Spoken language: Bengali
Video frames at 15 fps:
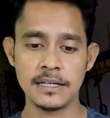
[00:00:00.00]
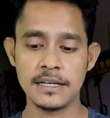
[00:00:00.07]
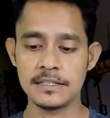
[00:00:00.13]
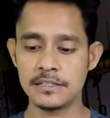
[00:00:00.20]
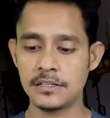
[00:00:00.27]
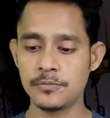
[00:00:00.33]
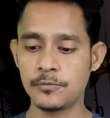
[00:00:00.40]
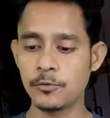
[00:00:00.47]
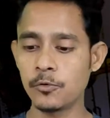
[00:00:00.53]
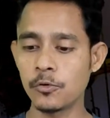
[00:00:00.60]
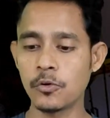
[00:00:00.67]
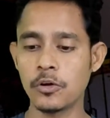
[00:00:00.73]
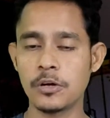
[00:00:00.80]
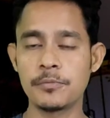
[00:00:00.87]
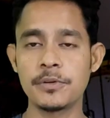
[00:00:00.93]
এটার ফুল
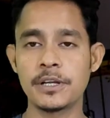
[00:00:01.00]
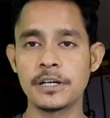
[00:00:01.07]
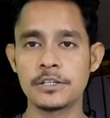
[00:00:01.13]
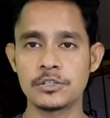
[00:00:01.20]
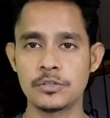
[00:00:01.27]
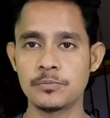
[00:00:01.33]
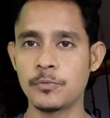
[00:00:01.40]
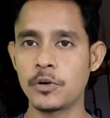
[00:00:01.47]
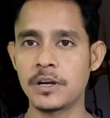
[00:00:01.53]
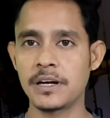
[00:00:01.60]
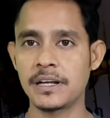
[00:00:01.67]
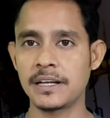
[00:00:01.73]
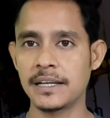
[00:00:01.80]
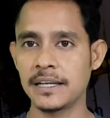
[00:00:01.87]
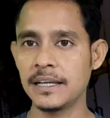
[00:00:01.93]
কনফিগারেশন বলার
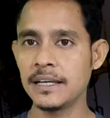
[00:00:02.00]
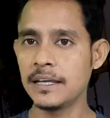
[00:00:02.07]
আগে